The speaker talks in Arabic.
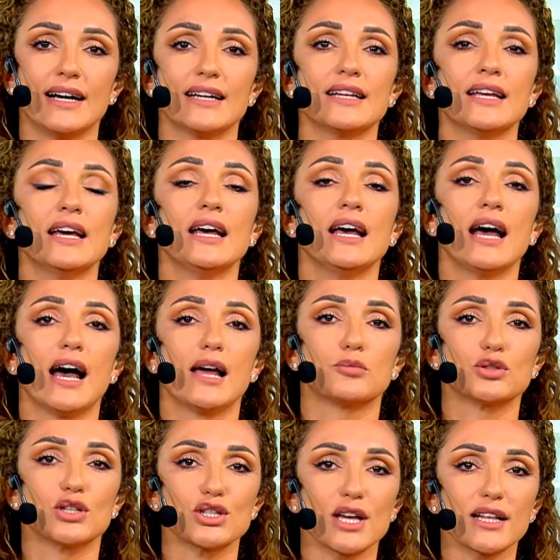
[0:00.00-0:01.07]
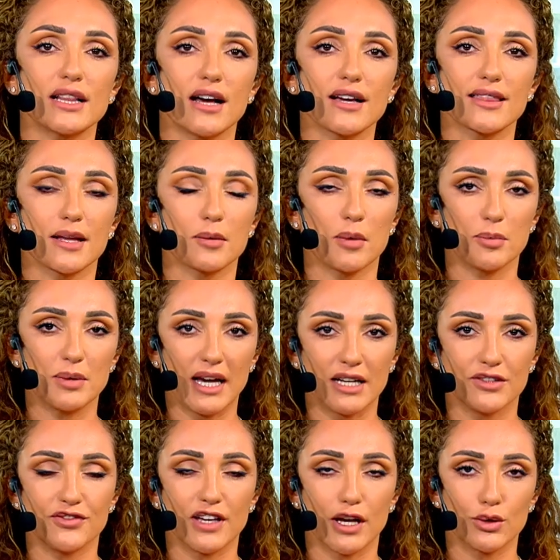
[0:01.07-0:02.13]
عن المنتجات الاكثر مبيعا
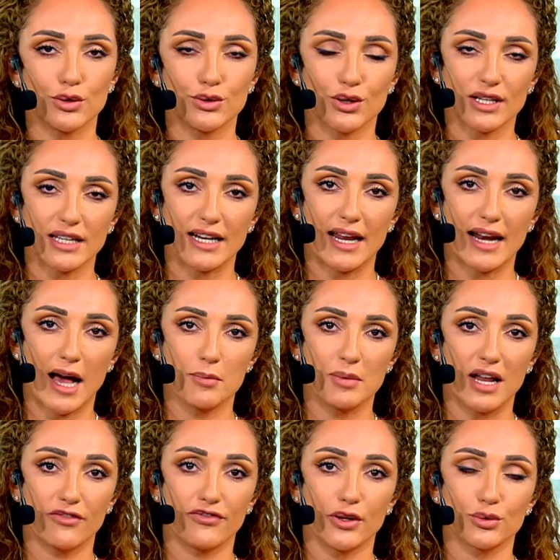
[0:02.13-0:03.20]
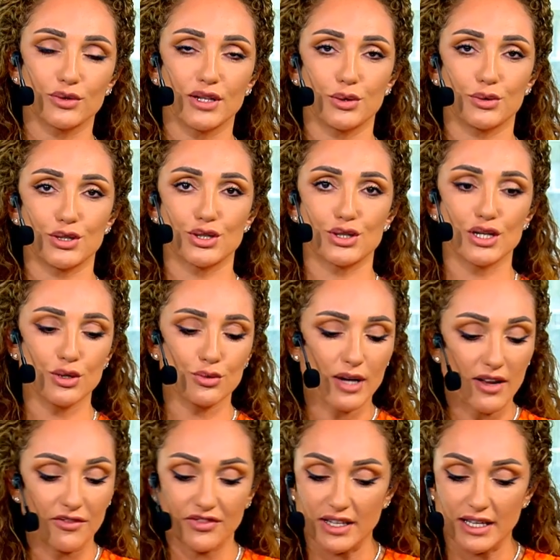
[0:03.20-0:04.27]
في الاردن خلال عام 2022
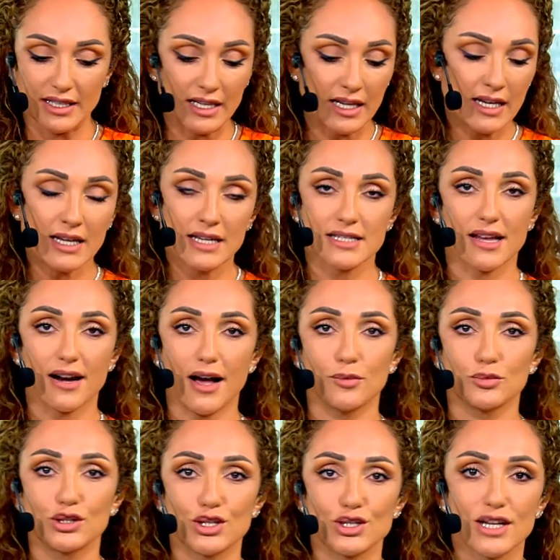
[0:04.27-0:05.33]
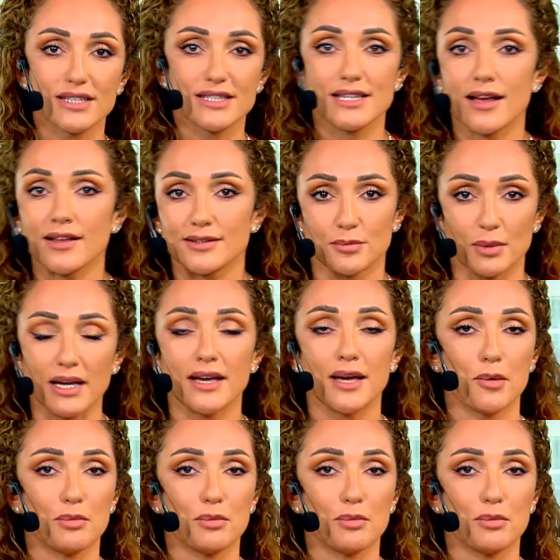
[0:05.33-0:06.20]
وكان في يعني صراحه منتجات صادمه